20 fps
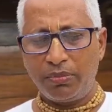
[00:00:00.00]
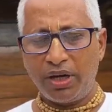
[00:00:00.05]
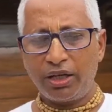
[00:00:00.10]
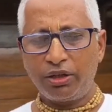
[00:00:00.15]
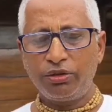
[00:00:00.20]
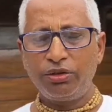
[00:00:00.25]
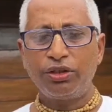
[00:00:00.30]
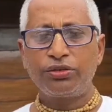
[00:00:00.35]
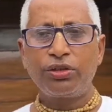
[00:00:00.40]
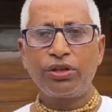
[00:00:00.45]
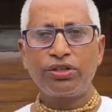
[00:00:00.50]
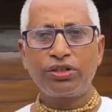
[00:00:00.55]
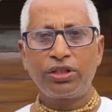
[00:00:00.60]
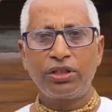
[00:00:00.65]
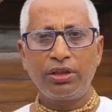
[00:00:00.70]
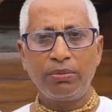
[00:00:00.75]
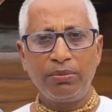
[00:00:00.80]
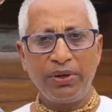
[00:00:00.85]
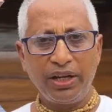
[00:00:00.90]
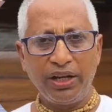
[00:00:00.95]
ভারতীয়
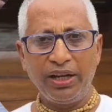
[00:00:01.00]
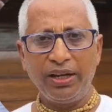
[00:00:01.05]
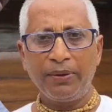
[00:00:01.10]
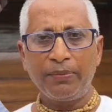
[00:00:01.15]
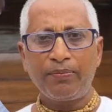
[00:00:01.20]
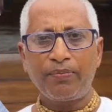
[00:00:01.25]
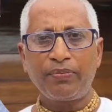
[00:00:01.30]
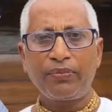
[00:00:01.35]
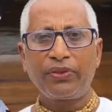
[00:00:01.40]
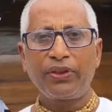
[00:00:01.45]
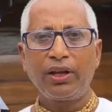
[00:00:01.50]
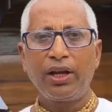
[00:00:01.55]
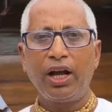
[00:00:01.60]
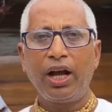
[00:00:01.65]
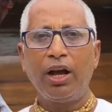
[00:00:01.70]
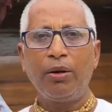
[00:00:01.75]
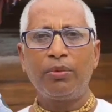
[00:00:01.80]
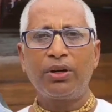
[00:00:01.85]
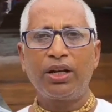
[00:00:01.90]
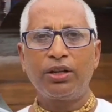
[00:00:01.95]
সংস্কৃতি মেনে
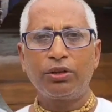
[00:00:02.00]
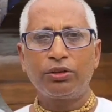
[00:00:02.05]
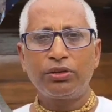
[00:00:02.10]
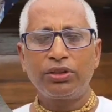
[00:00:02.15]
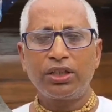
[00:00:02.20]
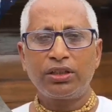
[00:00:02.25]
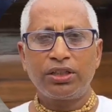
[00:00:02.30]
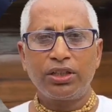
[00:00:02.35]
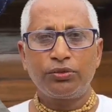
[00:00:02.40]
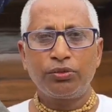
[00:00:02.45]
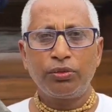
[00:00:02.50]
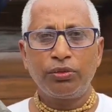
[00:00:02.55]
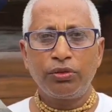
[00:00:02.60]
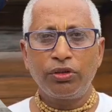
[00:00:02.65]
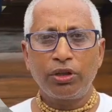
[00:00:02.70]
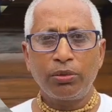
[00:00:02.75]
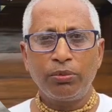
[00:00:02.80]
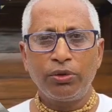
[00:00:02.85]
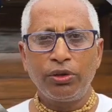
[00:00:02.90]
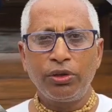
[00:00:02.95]
আমরা রথযাত্রা শুরু
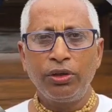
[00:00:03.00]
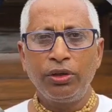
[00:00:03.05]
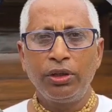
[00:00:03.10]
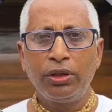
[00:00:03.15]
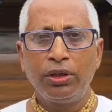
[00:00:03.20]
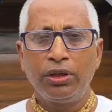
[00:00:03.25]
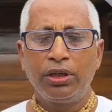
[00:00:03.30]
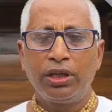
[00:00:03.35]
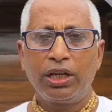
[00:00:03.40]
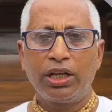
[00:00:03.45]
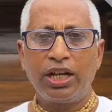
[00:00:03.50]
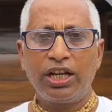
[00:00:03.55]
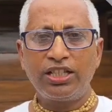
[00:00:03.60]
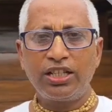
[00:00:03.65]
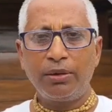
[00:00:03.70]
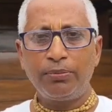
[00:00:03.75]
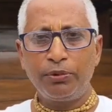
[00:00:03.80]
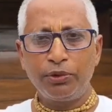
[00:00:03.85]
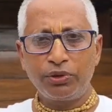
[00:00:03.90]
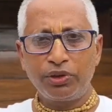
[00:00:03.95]
করব
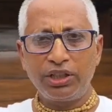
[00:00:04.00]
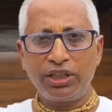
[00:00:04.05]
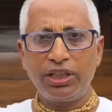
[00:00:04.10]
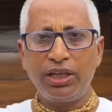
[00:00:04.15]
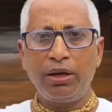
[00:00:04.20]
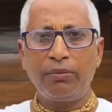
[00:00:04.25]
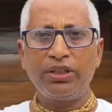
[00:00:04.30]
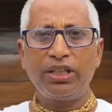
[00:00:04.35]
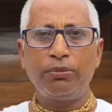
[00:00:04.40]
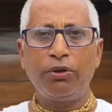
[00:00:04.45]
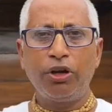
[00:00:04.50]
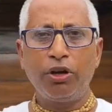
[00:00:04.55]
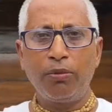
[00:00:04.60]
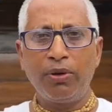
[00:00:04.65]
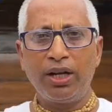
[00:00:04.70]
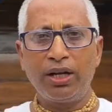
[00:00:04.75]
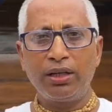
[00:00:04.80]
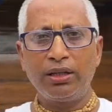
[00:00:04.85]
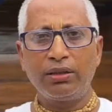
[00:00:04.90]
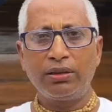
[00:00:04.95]
রাজাপুর থেকে আমাদের
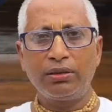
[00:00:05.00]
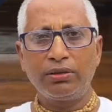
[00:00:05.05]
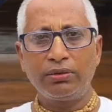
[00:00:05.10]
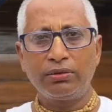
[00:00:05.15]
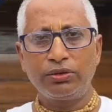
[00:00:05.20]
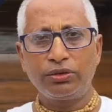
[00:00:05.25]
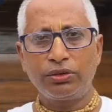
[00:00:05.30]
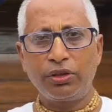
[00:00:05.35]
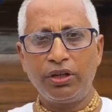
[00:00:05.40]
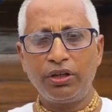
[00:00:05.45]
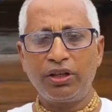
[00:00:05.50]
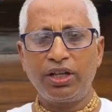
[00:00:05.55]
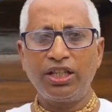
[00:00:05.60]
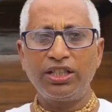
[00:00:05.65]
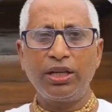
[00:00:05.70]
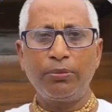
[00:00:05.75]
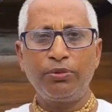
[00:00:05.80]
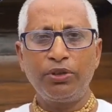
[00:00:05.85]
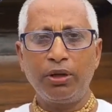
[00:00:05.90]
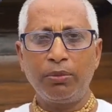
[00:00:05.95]
ভগবান স্বয়ং
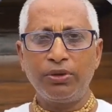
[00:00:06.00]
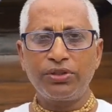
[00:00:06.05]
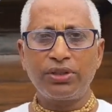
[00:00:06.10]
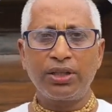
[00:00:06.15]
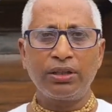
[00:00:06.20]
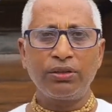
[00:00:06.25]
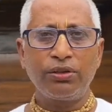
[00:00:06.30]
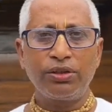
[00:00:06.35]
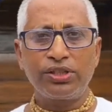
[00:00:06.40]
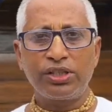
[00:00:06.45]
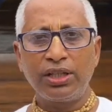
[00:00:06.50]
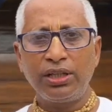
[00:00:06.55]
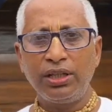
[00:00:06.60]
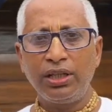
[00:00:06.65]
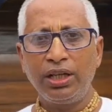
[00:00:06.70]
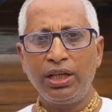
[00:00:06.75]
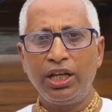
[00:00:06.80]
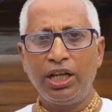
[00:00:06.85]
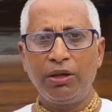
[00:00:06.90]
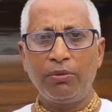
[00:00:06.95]
রাজাপুরে অবস্থান করছেন
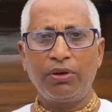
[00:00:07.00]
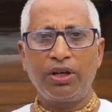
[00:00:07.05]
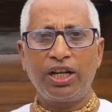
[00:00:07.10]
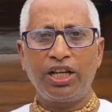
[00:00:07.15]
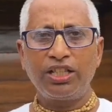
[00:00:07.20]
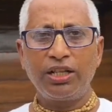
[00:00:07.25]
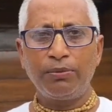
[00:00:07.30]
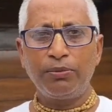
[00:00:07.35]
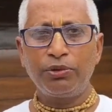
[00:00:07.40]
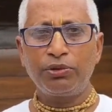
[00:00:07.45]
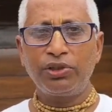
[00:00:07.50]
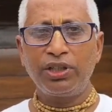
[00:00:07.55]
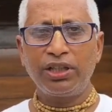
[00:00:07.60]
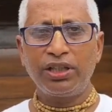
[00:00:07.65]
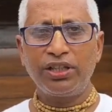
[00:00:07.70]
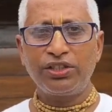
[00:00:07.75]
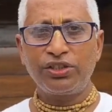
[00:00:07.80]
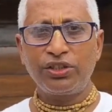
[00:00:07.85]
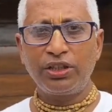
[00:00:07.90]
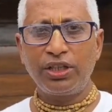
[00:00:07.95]
এবং রাজাপুর
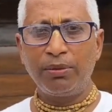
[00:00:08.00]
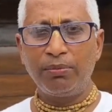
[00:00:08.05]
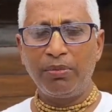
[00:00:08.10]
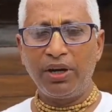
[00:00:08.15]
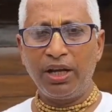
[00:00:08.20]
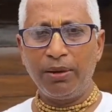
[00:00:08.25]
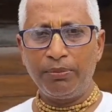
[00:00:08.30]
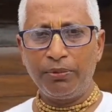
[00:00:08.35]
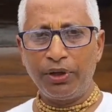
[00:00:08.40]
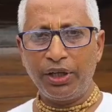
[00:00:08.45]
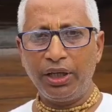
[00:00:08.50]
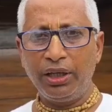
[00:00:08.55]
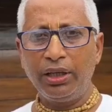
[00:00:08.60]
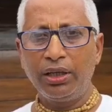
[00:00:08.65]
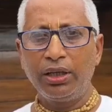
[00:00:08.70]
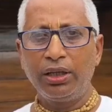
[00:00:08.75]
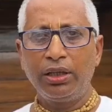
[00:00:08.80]
থেকে শ্রীধাম মায়াপুরে